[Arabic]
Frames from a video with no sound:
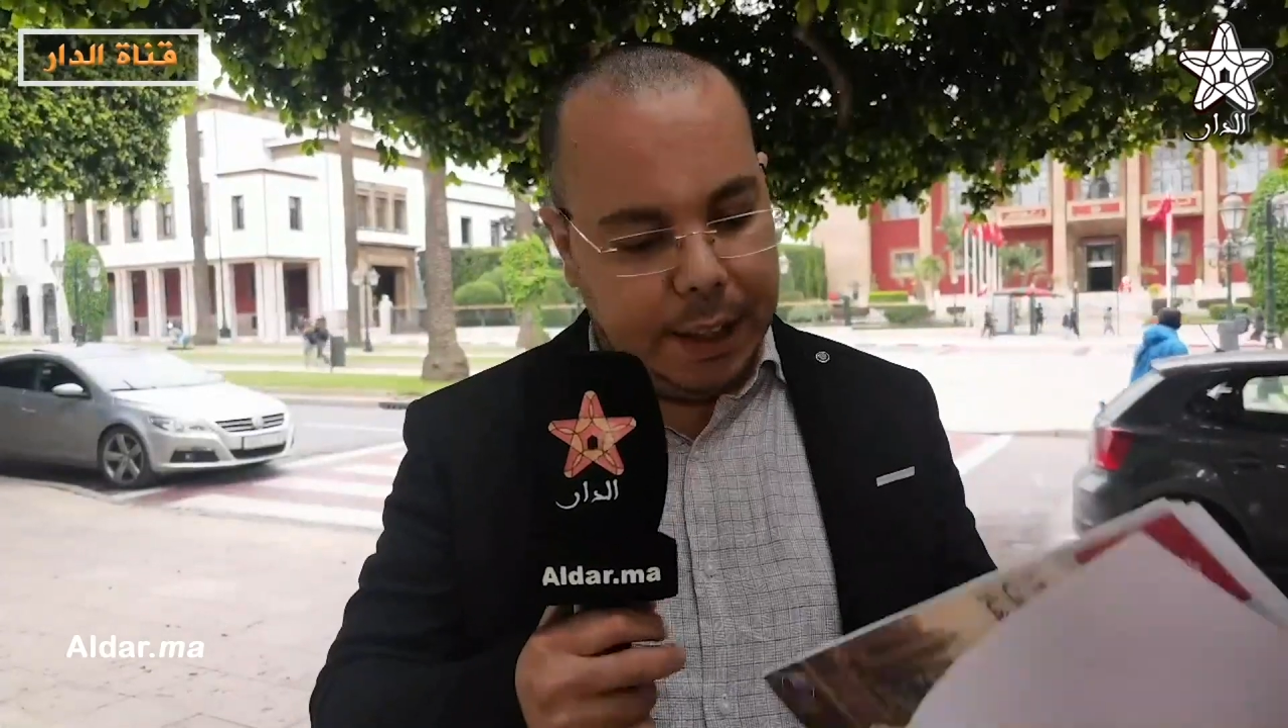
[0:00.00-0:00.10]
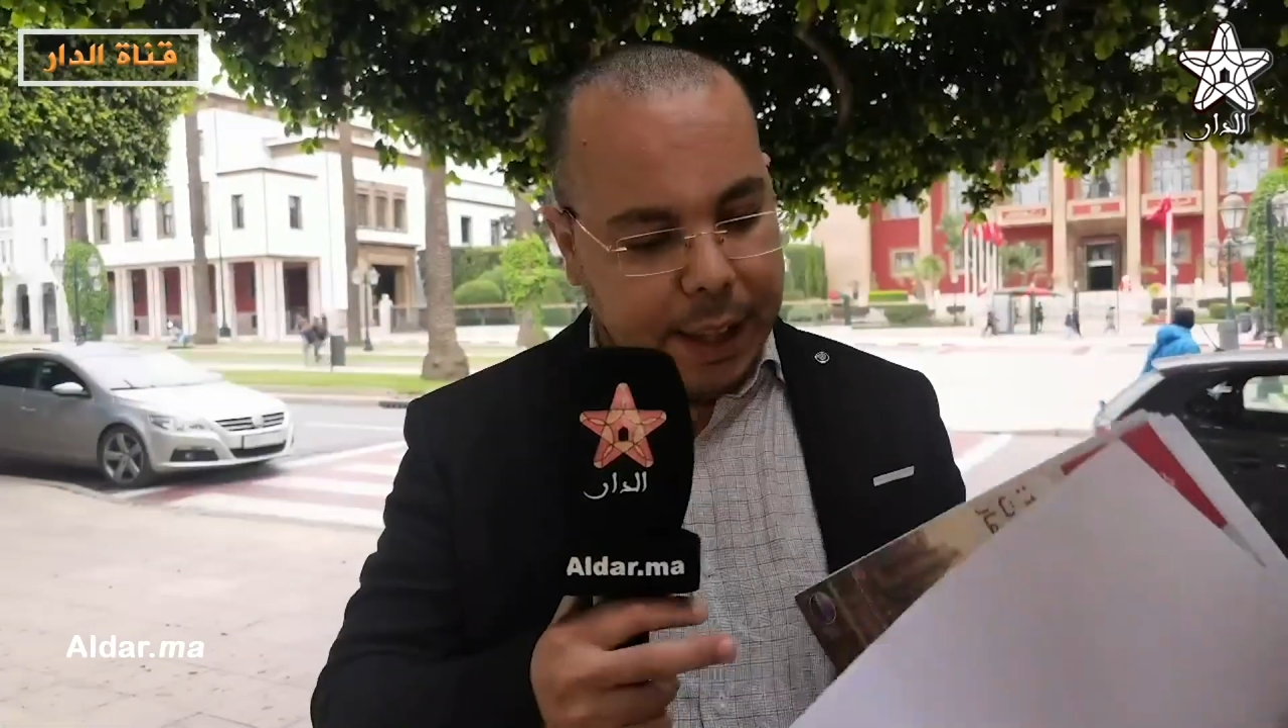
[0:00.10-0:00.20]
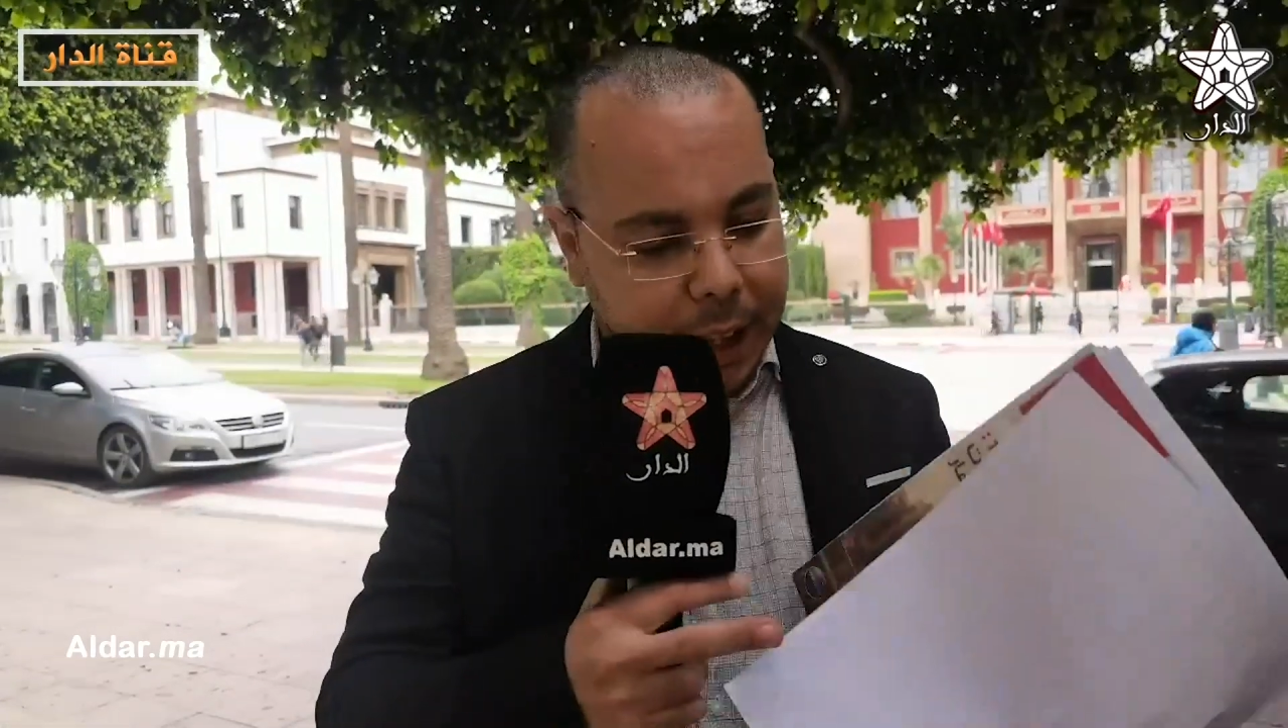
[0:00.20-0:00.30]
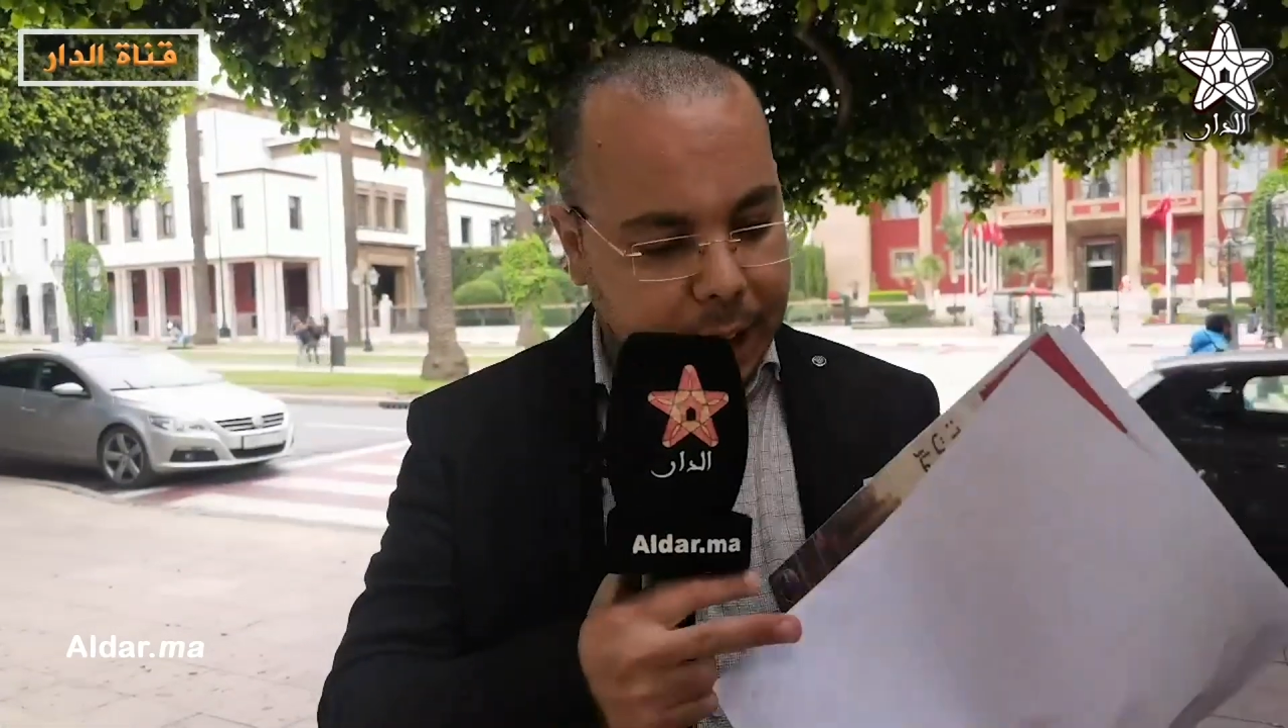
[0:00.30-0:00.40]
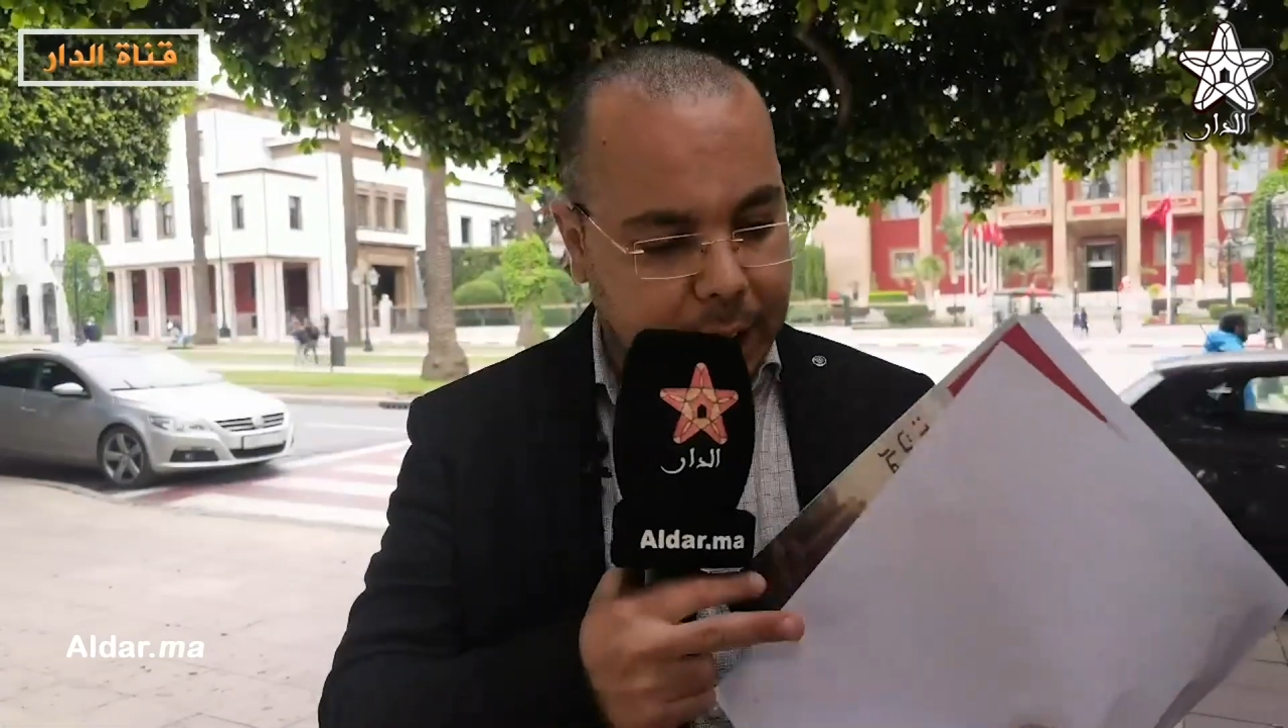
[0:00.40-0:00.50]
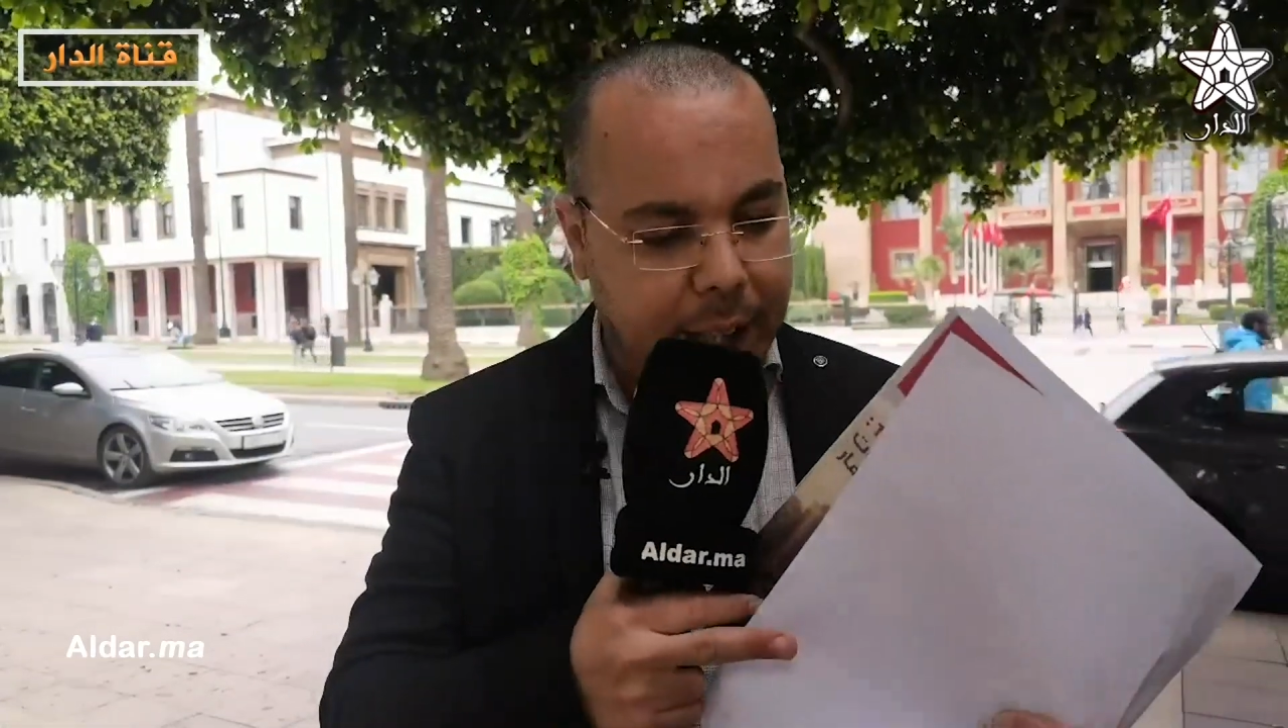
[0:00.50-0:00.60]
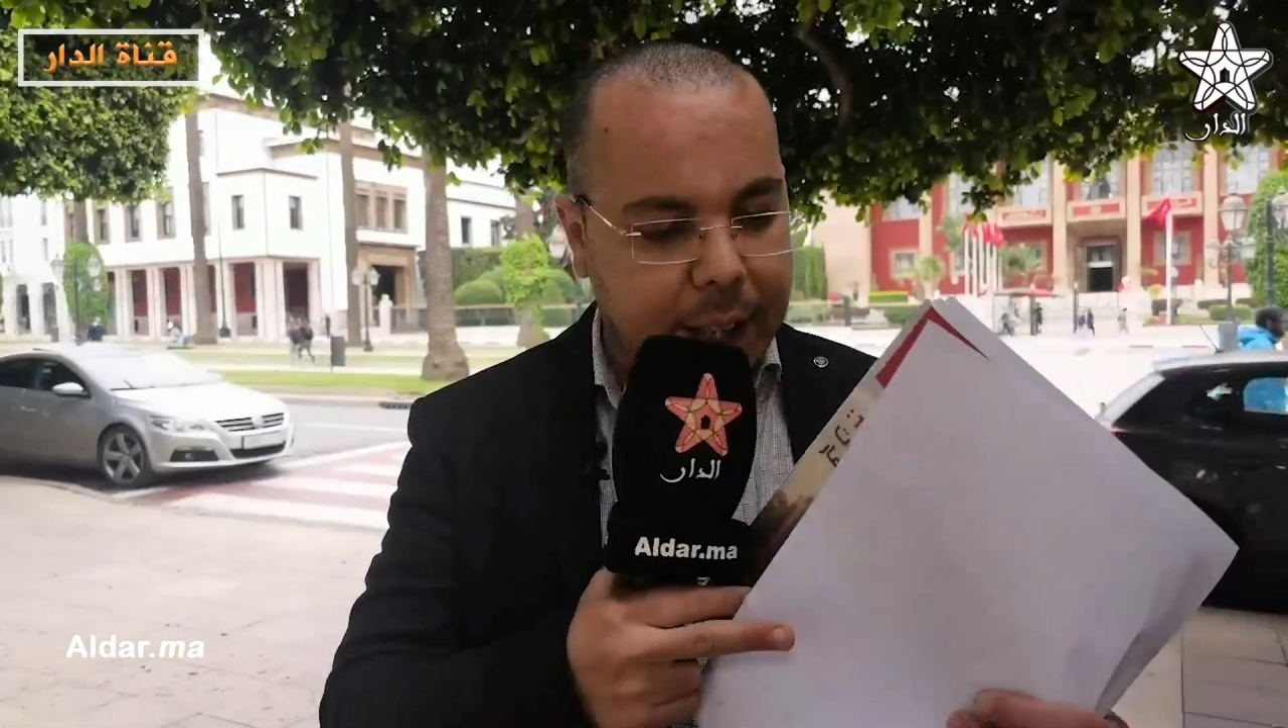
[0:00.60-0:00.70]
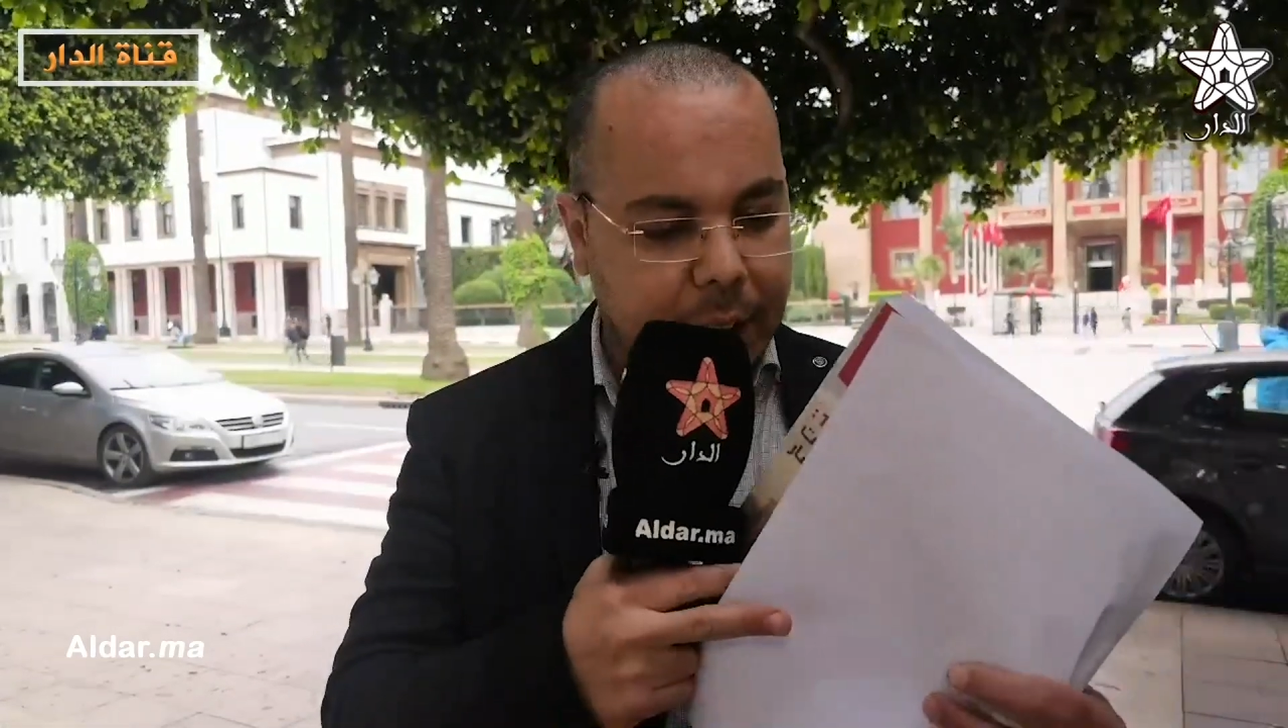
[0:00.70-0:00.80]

يعني كاين